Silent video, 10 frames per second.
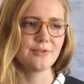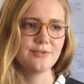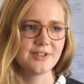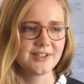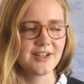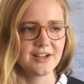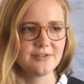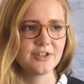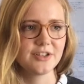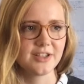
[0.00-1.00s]
gutes
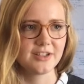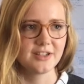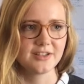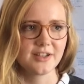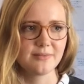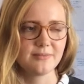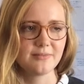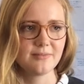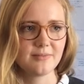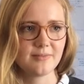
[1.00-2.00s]
Zahlenverständnis haben.
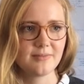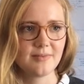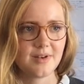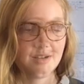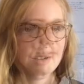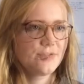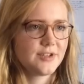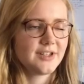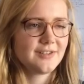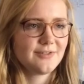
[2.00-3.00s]
Für
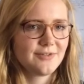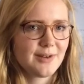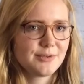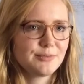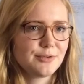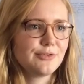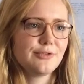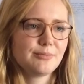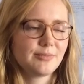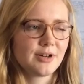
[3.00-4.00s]
den FAMS-Beruf
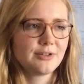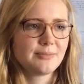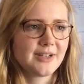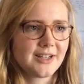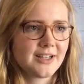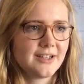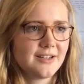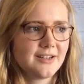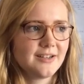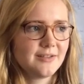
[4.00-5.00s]
braucht man
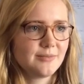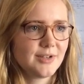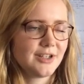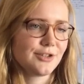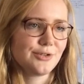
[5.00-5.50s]
einen mittleren